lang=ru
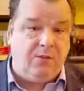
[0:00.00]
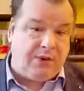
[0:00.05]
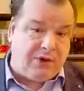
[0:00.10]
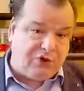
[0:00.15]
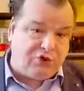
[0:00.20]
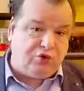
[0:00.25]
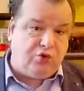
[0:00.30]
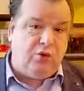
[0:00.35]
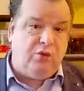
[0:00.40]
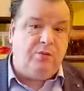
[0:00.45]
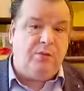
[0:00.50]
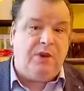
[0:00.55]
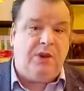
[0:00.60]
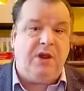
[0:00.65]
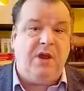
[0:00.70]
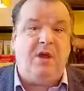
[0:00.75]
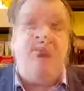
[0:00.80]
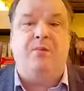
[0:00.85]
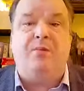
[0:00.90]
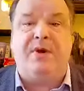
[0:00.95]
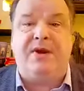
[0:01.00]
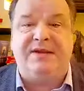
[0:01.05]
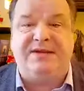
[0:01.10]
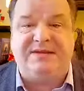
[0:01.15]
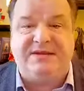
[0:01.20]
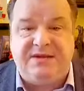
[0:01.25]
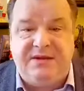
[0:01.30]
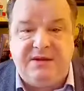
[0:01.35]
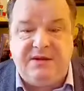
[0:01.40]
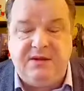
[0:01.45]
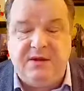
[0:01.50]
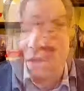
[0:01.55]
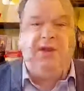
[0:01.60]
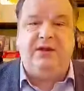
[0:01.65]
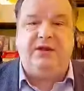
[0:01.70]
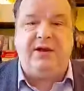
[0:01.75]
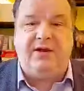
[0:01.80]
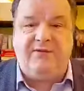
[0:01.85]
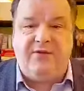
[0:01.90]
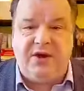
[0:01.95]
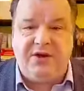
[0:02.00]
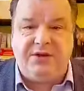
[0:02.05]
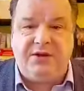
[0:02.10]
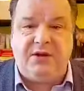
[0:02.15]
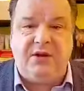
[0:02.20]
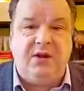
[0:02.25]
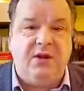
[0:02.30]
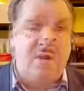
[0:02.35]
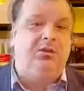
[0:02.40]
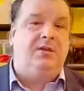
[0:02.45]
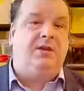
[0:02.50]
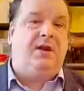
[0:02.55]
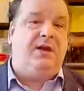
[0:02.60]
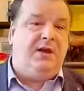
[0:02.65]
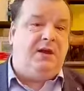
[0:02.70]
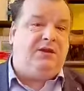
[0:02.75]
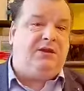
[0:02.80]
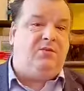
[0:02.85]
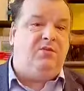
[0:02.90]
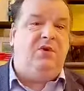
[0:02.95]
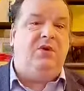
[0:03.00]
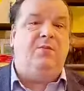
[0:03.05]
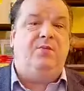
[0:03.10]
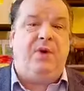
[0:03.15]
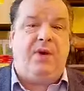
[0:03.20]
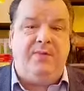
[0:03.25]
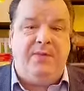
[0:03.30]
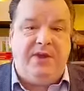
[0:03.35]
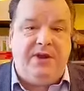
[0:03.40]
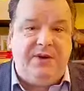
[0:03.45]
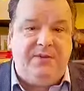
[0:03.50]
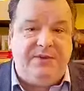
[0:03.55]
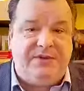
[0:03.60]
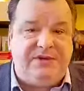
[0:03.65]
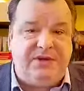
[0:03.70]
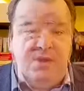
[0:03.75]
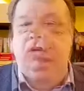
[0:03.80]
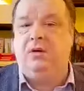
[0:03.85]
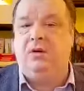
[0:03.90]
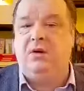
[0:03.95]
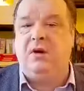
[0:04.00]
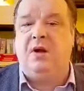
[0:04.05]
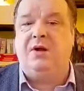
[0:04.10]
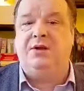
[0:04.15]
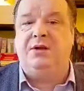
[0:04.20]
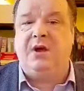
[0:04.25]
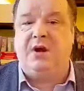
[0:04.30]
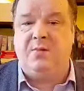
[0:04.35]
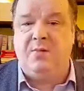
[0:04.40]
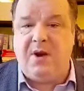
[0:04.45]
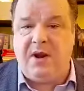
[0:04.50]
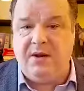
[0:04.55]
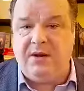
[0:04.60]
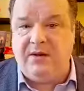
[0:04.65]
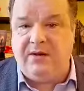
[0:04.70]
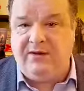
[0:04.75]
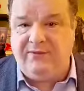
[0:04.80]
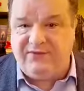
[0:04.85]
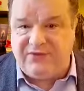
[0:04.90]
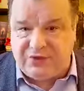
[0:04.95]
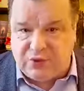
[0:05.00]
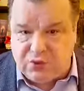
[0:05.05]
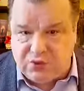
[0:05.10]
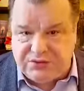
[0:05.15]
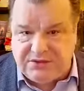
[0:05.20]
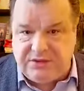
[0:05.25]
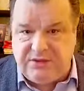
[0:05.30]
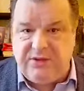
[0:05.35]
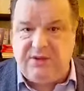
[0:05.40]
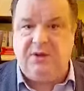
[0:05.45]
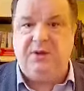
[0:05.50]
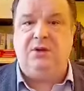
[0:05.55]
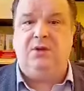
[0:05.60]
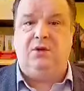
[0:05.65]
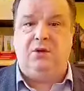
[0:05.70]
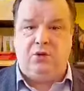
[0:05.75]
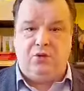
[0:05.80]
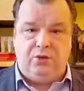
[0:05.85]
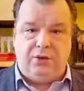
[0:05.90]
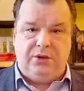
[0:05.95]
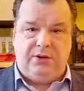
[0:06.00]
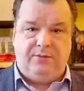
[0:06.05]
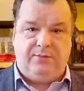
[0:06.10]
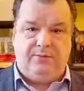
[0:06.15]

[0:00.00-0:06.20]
Прошу меня простить и давайте на этом помиримся, как нормальные взрослые люди.